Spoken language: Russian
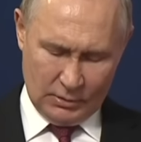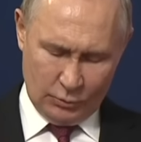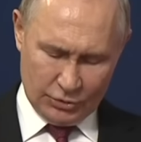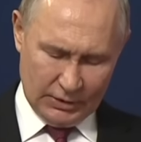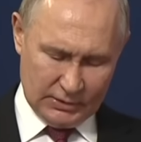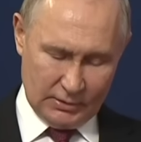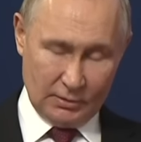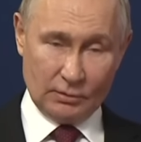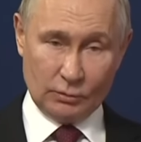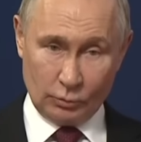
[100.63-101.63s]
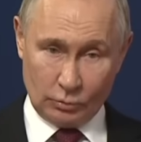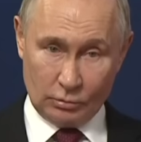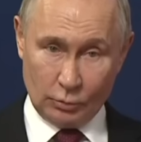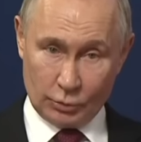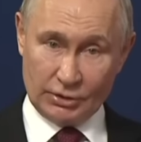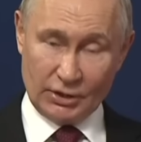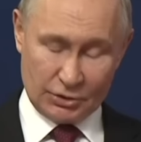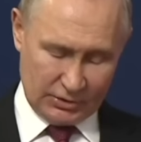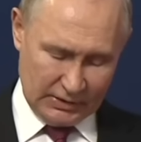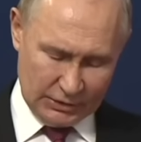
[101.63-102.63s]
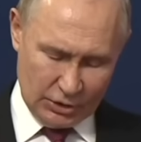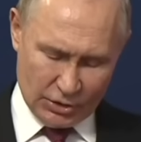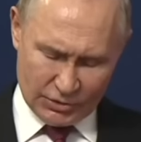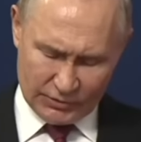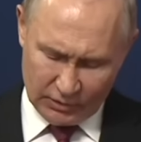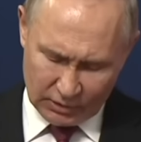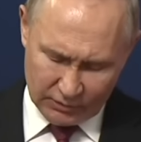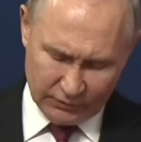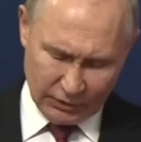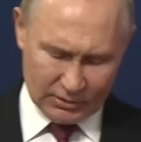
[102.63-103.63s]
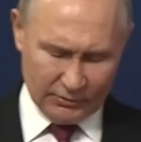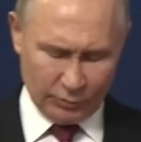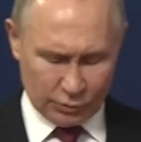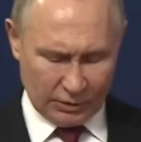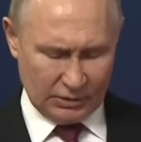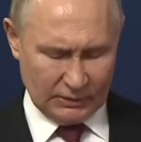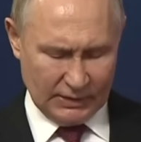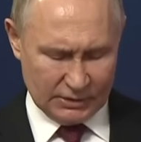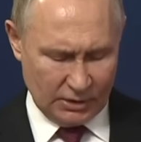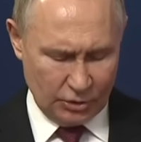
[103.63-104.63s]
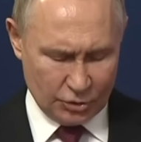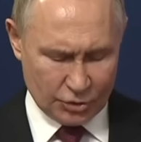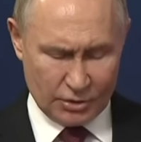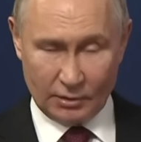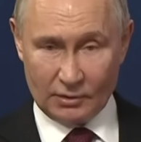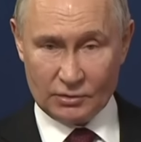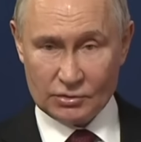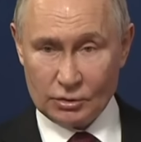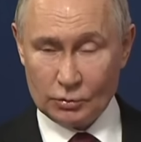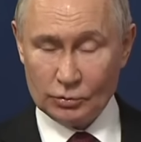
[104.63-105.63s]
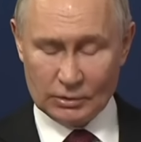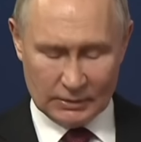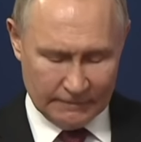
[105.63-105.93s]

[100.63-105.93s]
участии тоже наших соотечественников выросло в Русско-Китайский инженерный институт.